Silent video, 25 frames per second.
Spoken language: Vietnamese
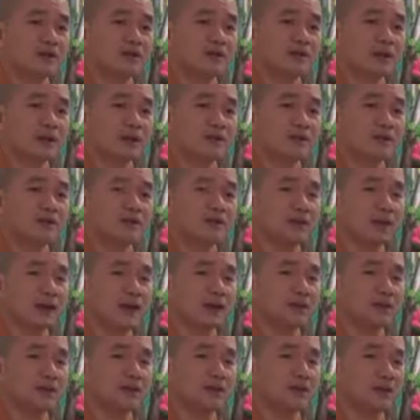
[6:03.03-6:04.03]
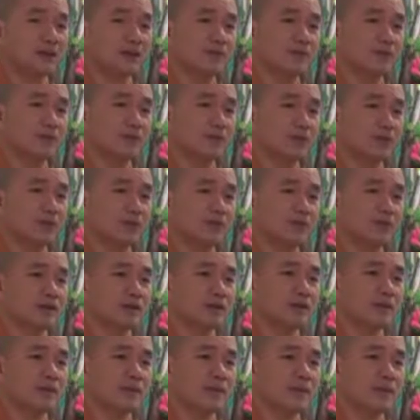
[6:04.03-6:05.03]
Đức Phật dạy cho Ngài Một Kiền
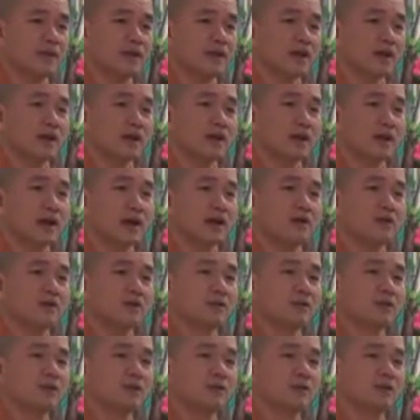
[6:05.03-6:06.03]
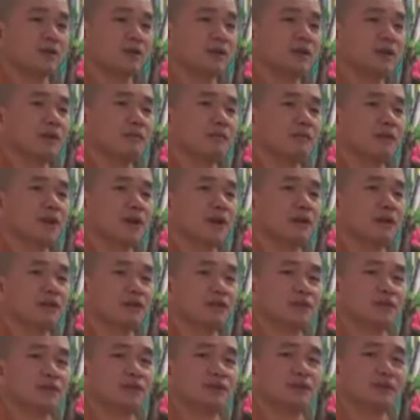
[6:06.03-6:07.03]
Liên đó là ông phải dùng cái tâm
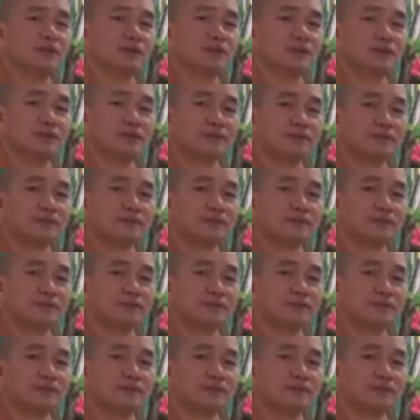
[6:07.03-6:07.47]
thành của mình